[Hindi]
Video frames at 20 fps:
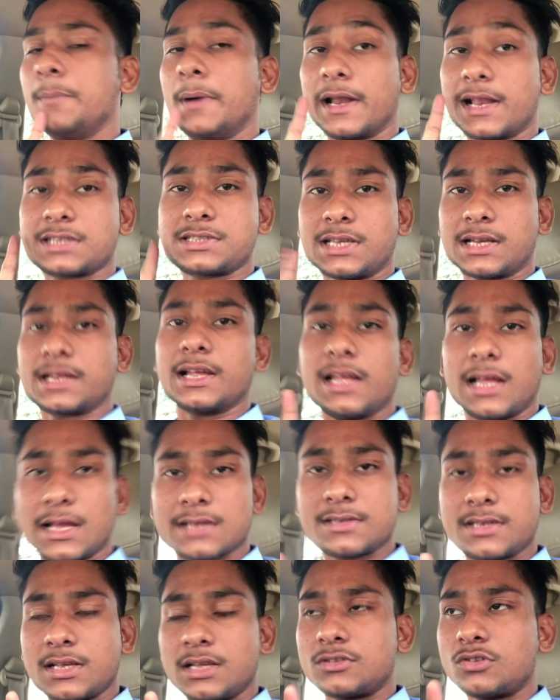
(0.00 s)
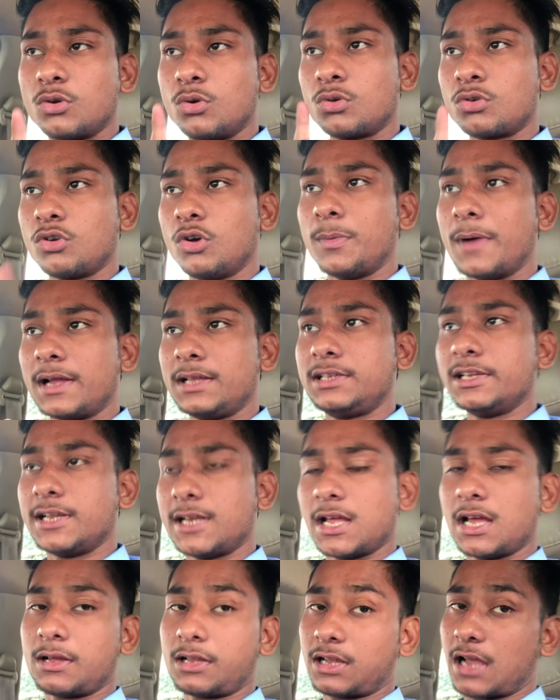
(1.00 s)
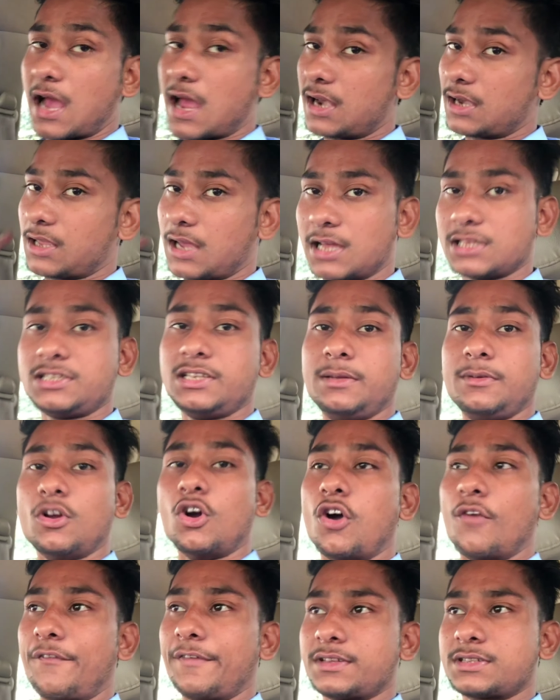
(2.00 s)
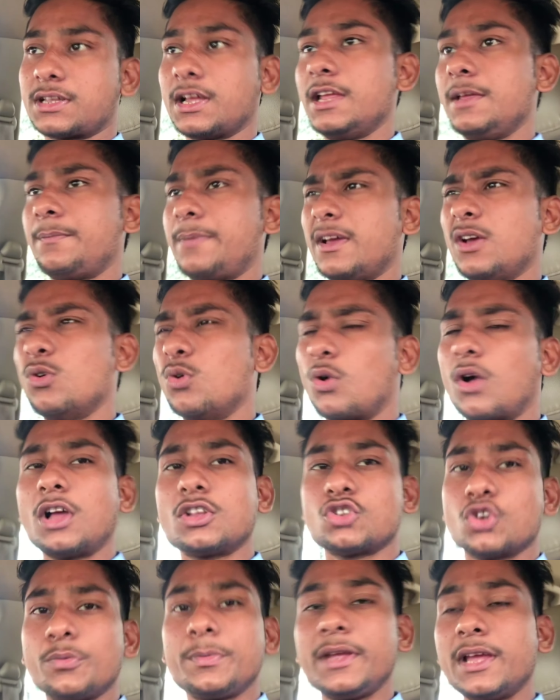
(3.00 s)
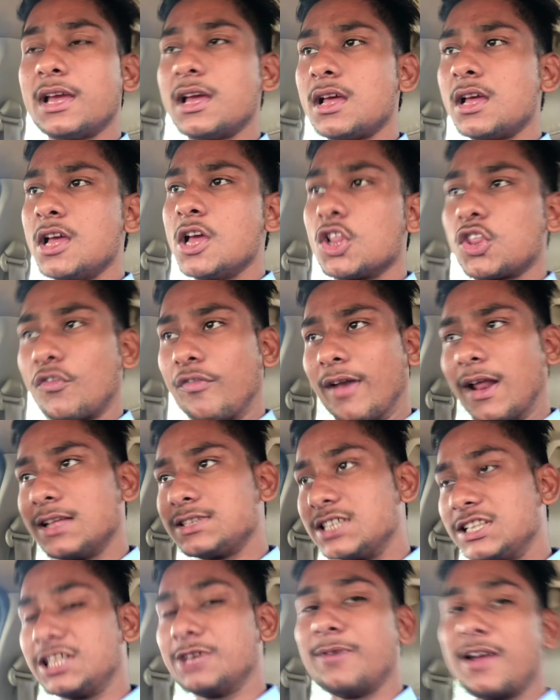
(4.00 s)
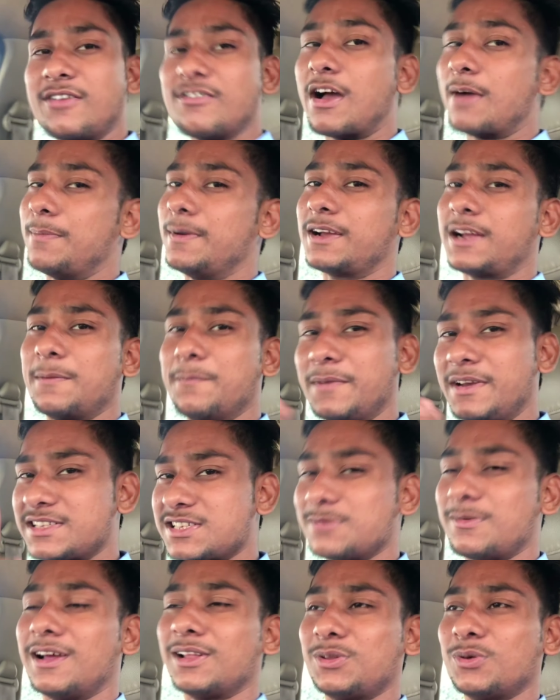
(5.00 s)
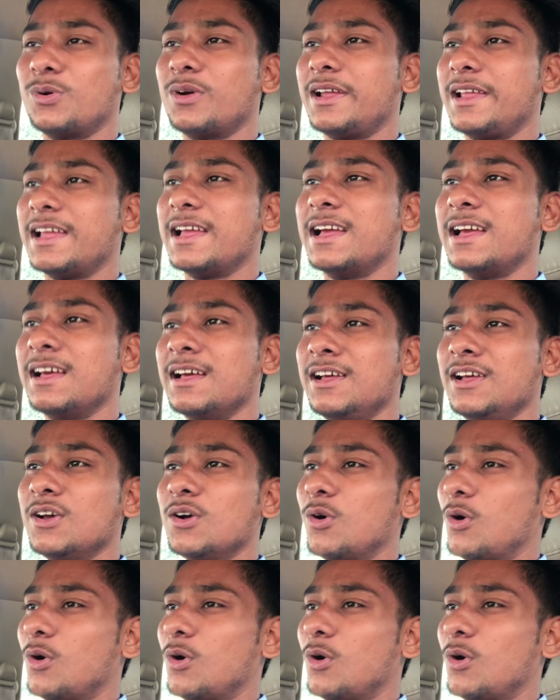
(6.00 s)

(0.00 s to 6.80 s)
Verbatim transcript: भरत सर के यहाँ से तो उनको भाई देना है काल का जी ऑफिस कहीं पे होगा जो भी है तो फिलहाल चलते भाई वहाँ पे कंपनी से बात हो गई है